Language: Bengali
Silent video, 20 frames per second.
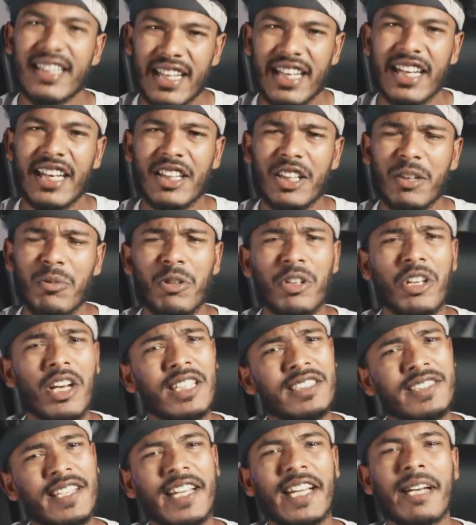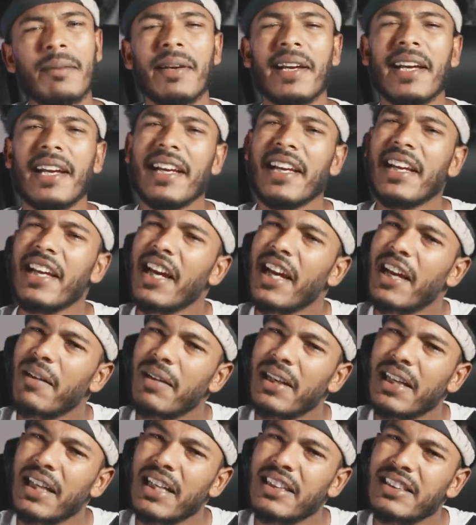দেখে তো মনে হয় সেকা মেকা খেয়ে
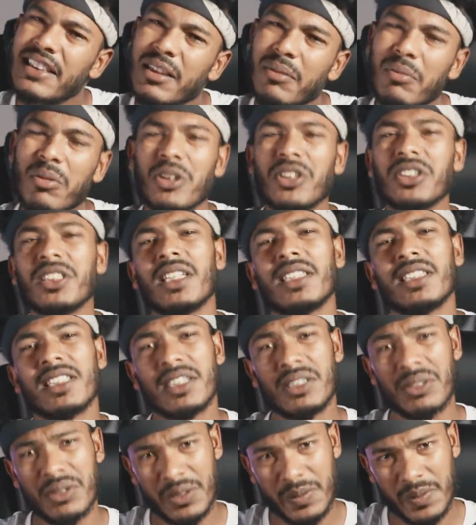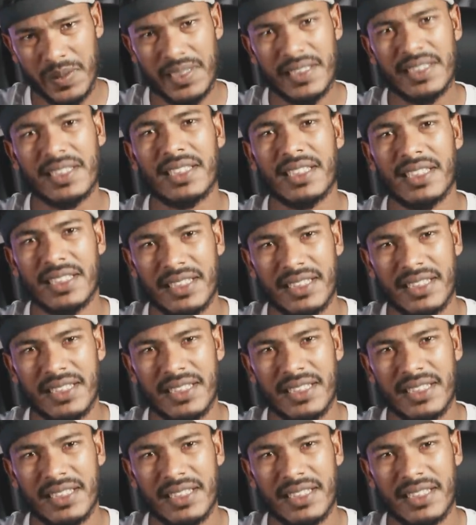একেবারে গাঞ্জার বস্তা শেষ করে ফেলছে